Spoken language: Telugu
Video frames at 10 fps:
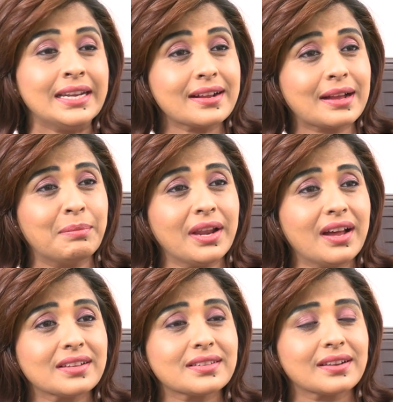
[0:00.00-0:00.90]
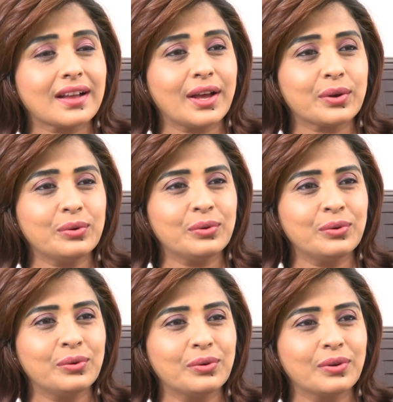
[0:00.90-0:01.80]
నిన్న కమల్ హాసన్ గారు
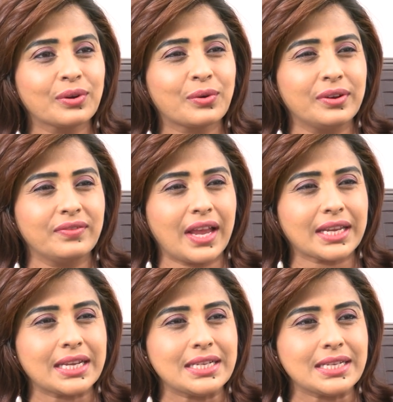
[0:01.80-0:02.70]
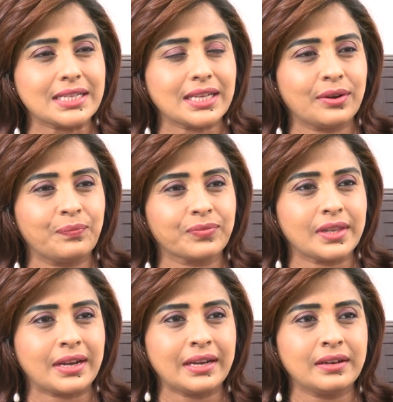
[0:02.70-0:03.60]
కొన్ని వ్యాఖ్యలు చేశారు
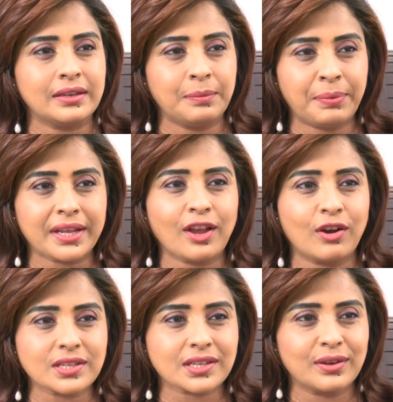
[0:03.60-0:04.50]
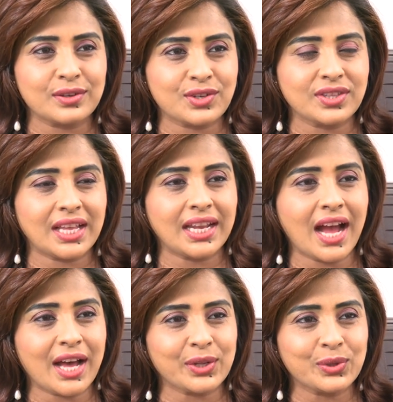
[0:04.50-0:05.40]
రైట్ ఇప్పటికే ఆస్కార్
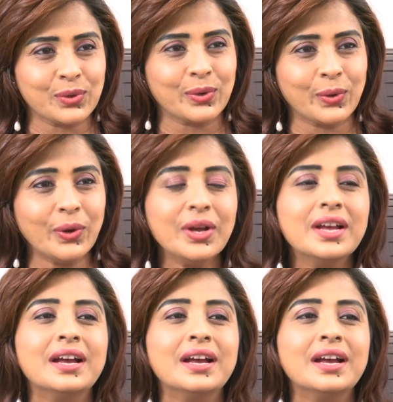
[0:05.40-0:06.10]
వచ్చిందనే ఆనందంలో